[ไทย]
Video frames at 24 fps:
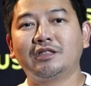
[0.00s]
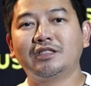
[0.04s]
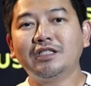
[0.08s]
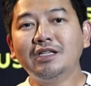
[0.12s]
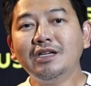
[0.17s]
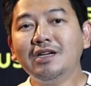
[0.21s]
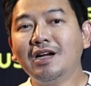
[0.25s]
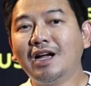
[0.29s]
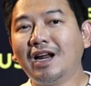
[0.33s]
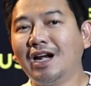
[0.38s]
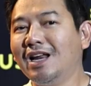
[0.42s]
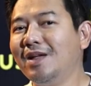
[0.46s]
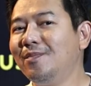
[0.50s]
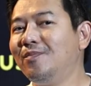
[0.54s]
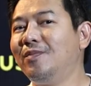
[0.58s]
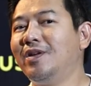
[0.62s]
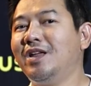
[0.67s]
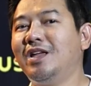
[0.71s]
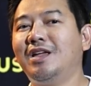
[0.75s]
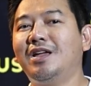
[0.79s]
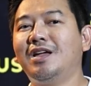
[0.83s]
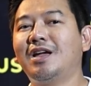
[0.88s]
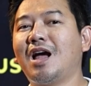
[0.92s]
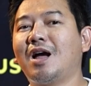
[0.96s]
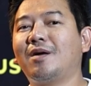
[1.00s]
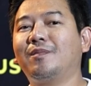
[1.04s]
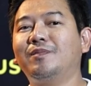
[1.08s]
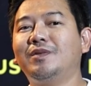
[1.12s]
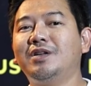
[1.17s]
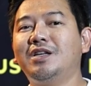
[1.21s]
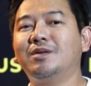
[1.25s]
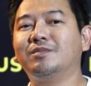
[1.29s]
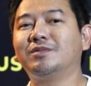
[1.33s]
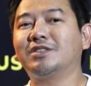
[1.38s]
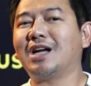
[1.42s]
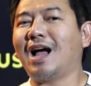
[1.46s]
ซึ่งคลิปนี้ครับ
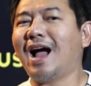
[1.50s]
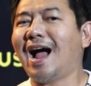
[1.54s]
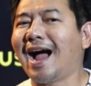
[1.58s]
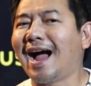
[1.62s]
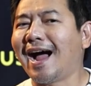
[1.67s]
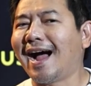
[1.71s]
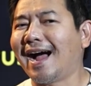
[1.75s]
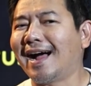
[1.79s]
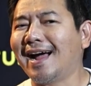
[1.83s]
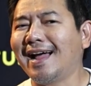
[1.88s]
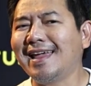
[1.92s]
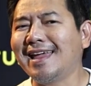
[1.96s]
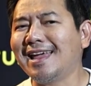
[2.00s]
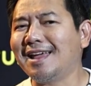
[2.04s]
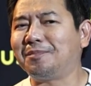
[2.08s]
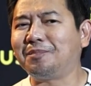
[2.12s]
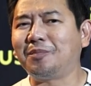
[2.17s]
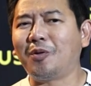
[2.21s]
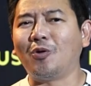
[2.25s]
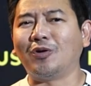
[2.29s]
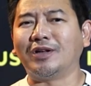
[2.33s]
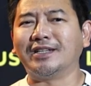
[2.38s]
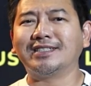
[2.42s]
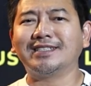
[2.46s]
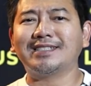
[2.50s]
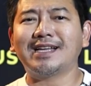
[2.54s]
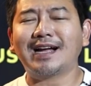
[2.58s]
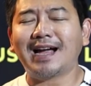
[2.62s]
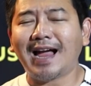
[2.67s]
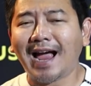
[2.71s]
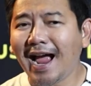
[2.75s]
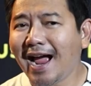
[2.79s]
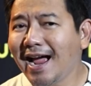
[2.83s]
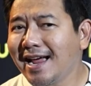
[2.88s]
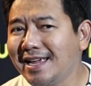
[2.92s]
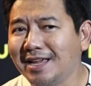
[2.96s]
พี่ดิมจะหาเหตุผลสัก
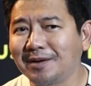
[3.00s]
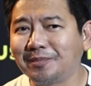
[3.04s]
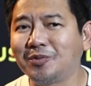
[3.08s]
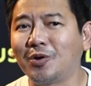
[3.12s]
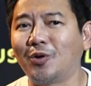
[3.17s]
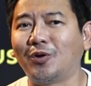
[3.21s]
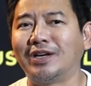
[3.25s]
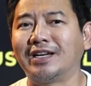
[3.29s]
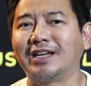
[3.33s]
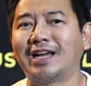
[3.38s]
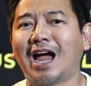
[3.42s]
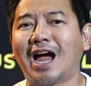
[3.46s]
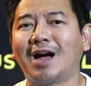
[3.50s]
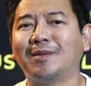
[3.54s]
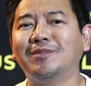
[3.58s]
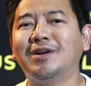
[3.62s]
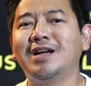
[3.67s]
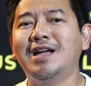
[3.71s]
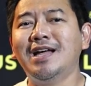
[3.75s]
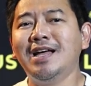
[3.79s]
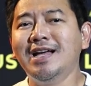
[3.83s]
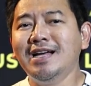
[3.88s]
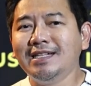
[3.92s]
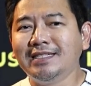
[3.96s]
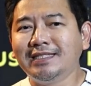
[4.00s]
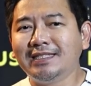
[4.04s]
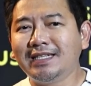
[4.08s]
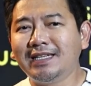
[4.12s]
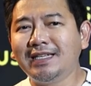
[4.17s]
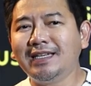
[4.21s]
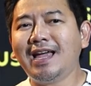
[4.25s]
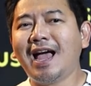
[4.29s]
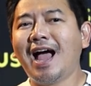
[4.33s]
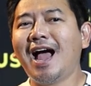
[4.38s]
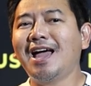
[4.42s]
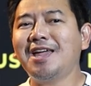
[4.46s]
5เหตุผลครับ
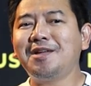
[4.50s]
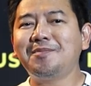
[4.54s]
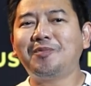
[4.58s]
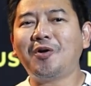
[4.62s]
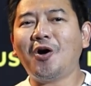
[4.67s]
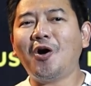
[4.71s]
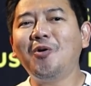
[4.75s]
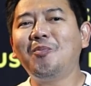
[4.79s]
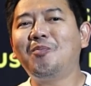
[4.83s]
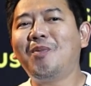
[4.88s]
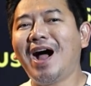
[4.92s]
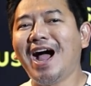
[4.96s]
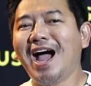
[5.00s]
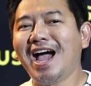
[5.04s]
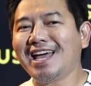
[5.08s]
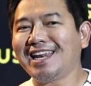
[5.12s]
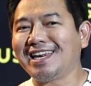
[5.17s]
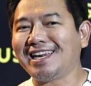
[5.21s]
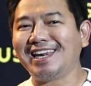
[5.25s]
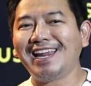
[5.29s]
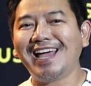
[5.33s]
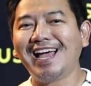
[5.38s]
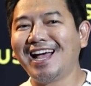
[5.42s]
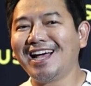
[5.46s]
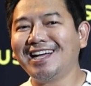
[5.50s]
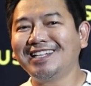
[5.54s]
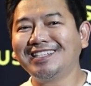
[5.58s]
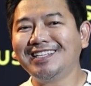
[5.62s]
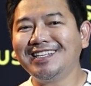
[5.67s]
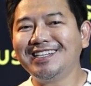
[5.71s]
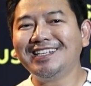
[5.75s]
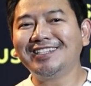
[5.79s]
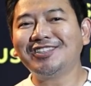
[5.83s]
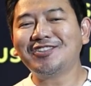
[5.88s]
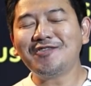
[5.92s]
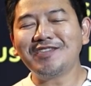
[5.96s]
ที่ให้พ่อบ้านนะฮะ
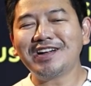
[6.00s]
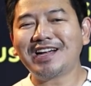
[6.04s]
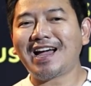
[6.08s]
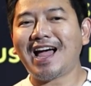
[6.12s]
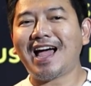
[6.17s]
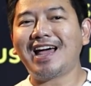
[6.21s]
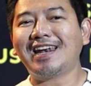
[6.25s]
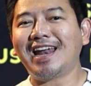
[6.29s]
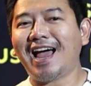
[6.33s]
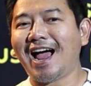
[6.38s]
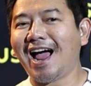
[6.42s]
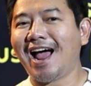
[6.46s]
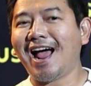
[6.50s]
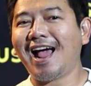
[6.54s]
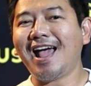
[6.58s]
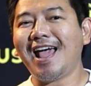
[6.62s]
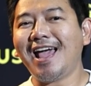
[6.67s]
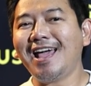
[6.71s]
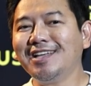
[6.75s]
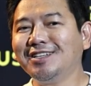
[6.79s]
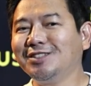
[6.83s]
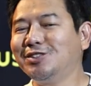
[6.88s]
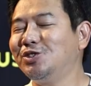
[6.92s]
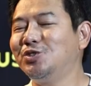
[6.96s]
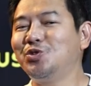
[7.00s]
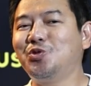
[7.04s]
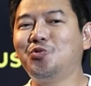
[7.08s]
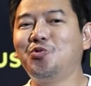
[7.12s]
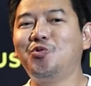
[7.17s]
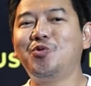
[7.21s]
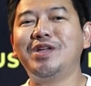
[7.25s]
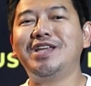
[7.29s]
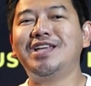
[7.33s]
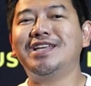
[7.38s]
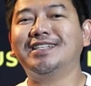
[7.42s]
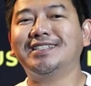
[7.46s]
ที่ต้องการหา
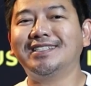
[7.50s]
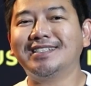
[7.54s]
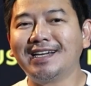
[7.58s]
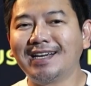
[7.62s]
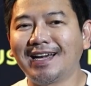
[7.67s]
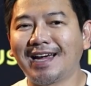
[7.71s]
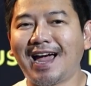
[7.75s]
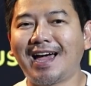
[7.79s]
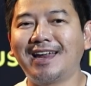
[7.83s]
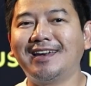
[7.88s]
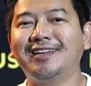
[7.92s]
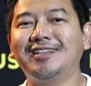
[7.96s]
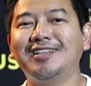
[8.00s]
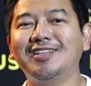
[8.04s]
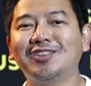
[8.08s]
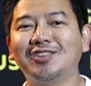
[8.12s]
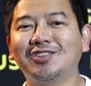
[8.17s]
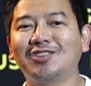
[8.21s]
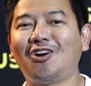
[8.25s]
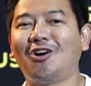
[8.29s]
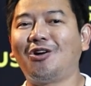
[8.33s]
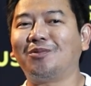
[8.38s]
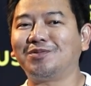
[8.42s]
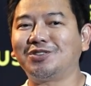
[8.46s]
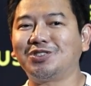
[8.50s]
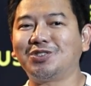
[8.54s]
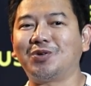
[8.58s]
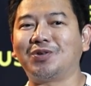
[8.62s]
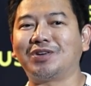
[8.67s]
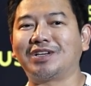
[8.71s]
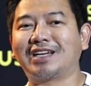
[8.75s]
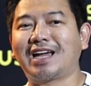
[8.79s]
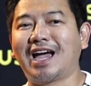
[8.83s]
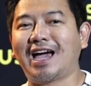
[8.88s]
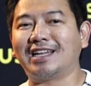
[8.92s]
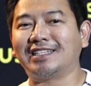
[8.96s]
SUV สักคันที่ตอบโจ
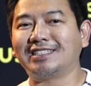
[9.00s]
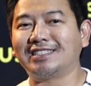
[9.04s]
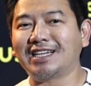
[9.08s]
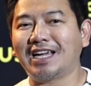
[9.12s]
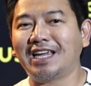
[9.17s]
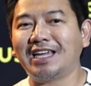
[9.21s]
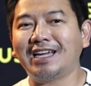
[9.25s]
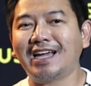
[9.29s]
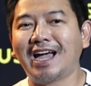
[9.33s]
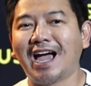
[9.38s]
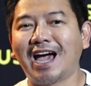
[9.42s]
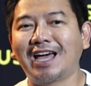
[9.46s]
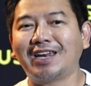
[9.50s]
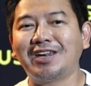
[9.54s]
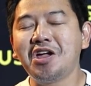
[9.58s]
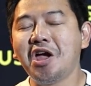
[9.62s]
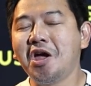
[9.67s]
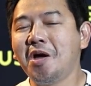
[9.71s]
ทย์การใช้งาน